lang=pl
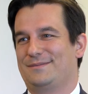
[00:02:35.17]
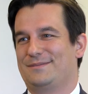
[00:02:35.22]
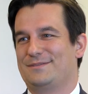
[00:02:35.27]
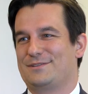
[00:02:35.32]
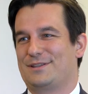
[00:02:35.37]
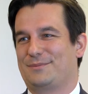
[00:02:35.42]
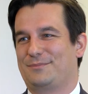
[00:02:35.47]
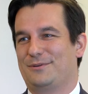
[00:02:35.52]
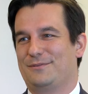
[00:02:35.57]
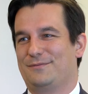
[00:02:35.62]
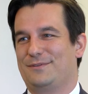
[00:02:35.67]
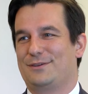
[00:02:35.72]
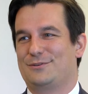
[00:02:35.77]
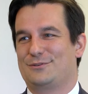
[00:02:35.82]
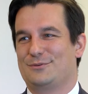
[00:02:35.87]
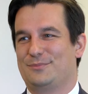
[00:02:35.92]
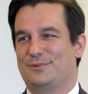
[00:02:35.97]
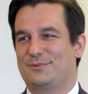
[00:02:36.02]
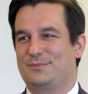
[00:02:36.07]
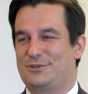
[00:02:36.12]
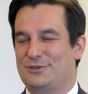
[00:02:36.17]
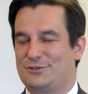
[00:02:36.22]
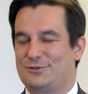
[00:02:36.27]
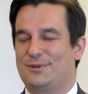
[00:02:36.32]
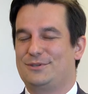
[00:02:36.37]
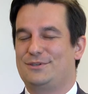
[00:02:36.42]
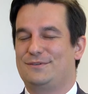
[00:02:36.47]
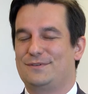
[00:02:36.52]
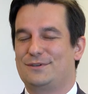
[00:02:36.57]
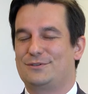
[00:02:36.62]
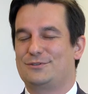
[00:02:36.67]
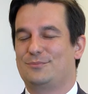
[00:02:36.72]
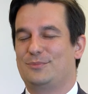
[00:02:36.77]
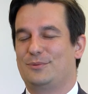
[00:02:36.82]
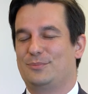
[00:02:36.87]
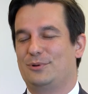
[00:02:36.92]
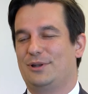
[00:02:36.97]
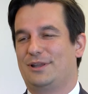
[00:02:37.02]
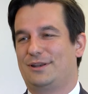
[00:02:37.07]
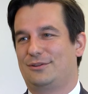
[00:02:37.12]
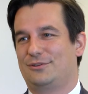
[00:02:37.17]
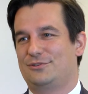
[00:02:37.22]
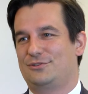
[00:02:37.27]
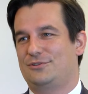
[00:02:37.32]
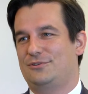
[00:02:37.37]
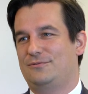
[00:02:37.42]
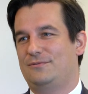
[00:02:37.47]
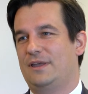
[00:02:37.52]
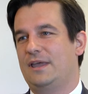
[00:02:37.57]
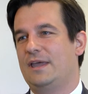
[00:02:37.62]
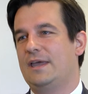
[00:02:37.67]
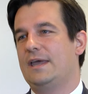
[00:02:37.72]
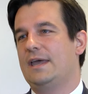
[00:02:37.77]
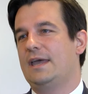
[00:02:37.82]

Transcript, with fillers: e, że tak powiem, większą, cieszyła się większą popularnością,